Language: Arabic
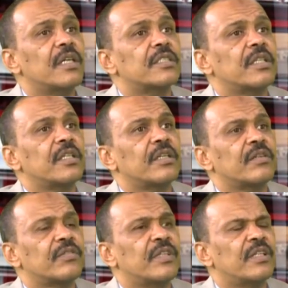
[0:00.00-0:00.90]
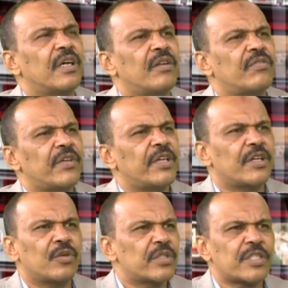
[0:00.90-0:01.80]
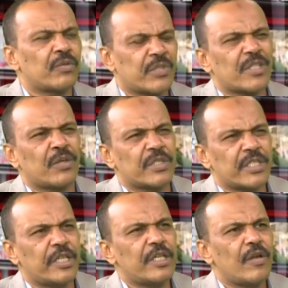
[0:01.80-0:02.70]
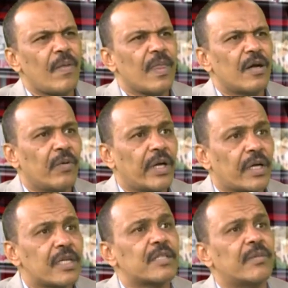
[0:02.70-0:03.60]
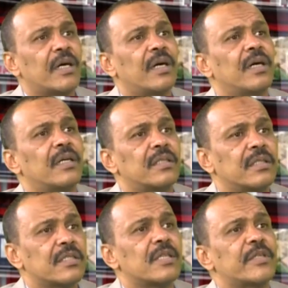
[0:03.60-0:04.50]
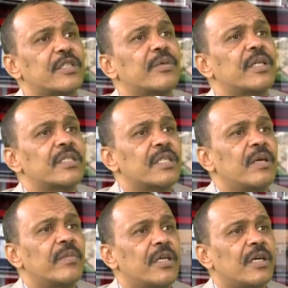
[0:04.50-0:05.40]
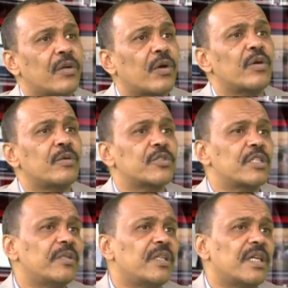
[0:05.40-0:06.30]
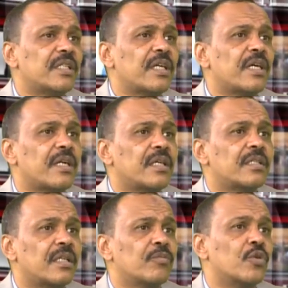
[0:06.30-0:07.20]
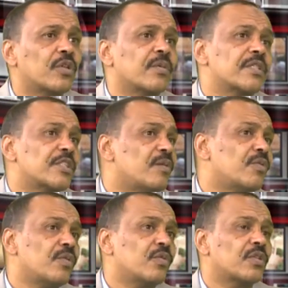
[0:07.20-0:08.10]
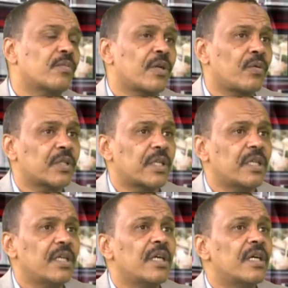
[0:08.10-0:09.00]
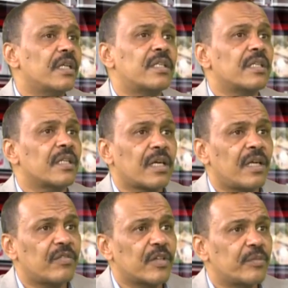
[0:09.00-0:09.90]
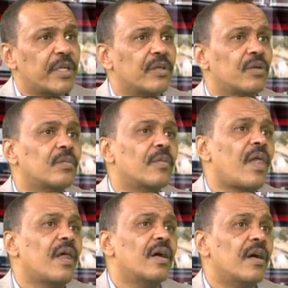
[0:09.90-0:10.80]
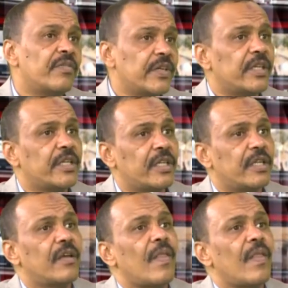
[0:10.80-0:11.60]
شهيرة في 2000 أو 99 وانقسم نظام الجبهة الإسلامية الأخوان المسلمين إلى تيارين المؤتمر الشعبي والمؤتمر الوطني نتيجة للخلافات بينهم آه، في حينه